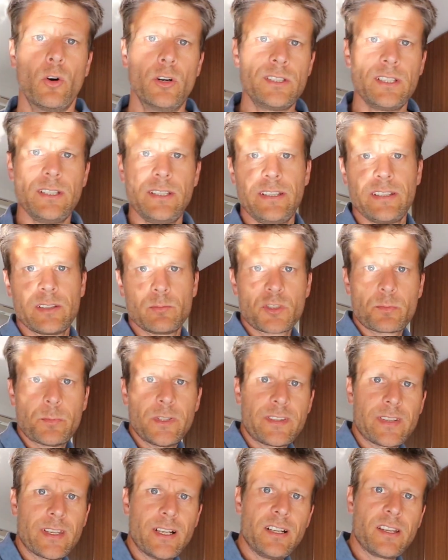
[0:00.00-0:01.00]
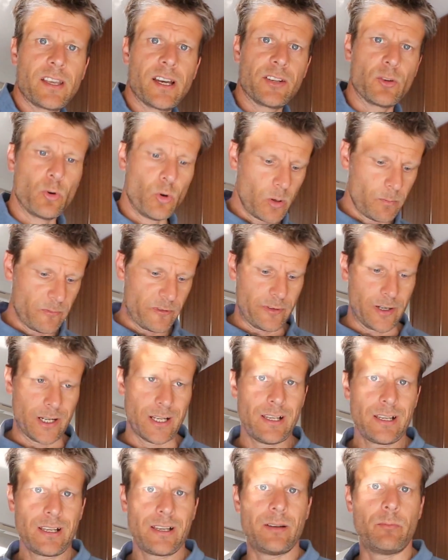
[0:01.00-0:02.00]
Und in diesem speziellen
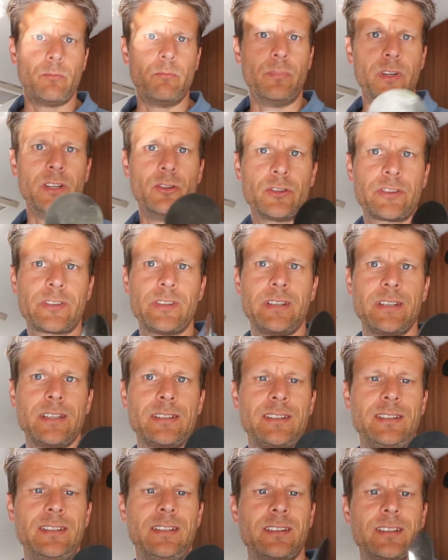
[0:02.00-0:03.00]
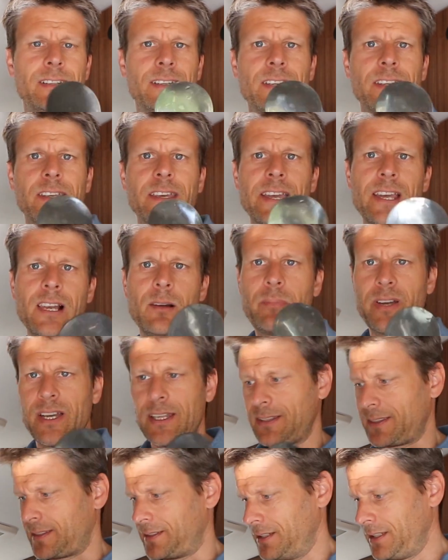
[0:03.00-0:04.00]
Garderobenfall benutze ich jetzt diese
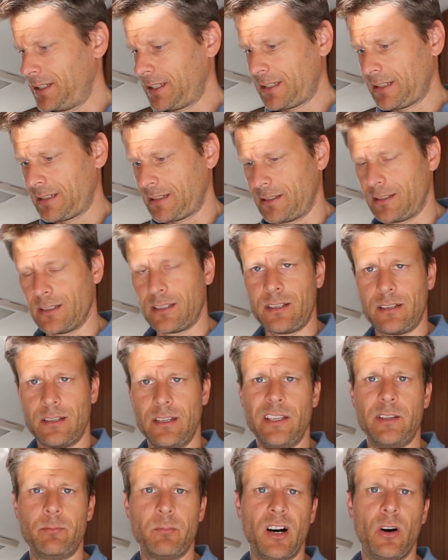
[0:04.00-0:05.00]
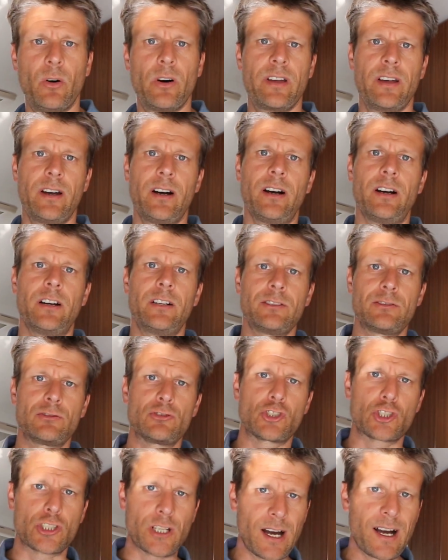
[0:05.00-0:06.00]
Gelpads nicht, denn ich brauche ja
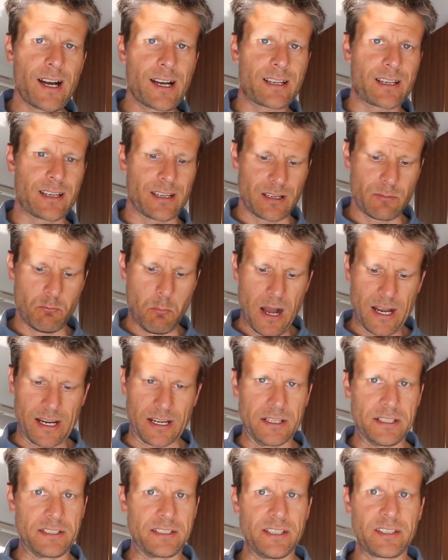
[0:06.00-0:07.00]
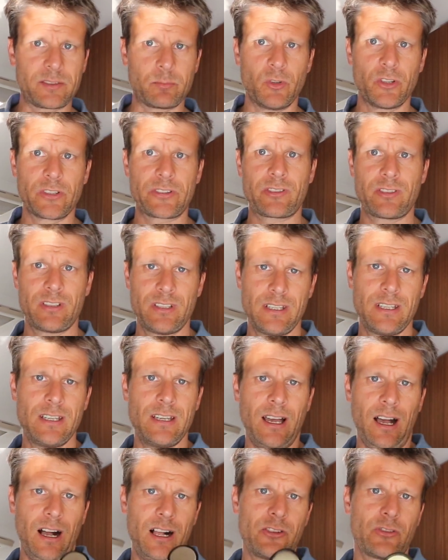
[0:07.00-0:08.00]
starken Magnetismus.
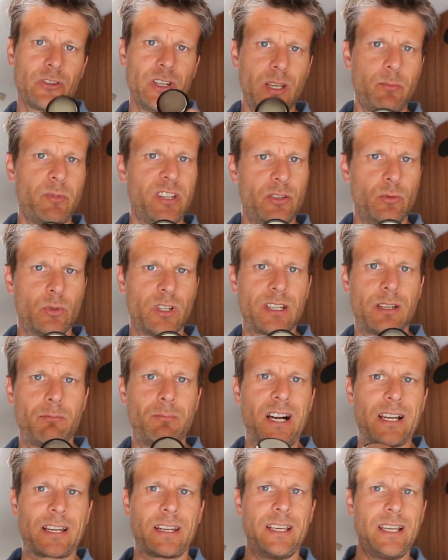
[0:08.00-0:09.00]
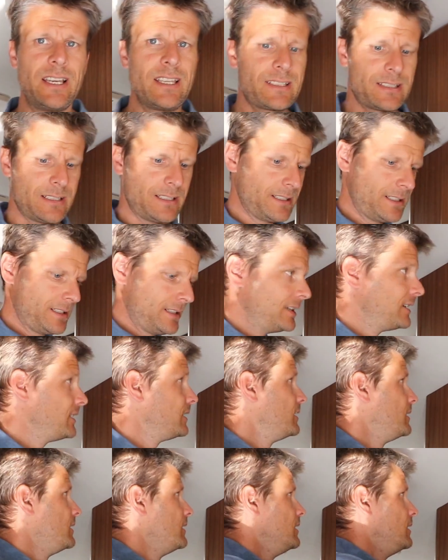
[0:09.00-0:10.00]
Also nehme ich nur den Magnet
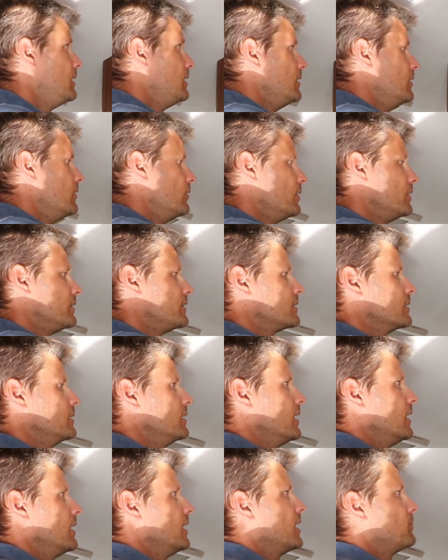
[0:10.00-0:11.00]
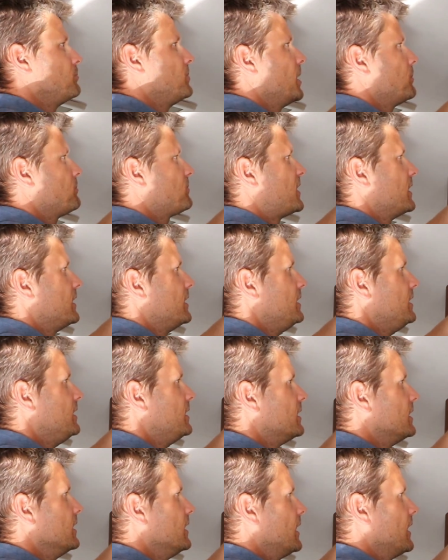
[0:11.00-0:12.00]
und papp den
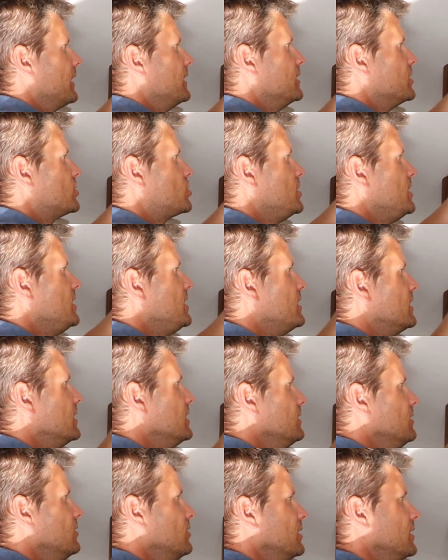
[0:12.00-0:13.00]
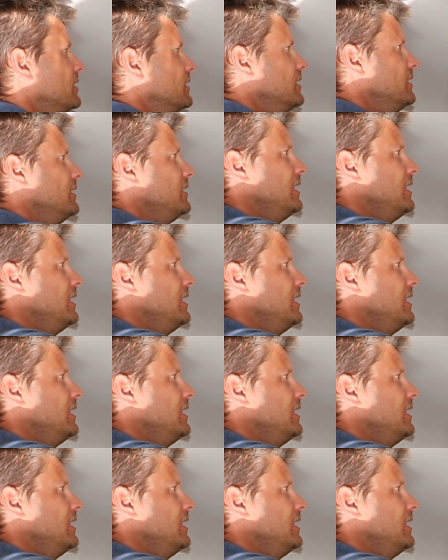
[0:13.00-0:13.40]
hier an die Schiene und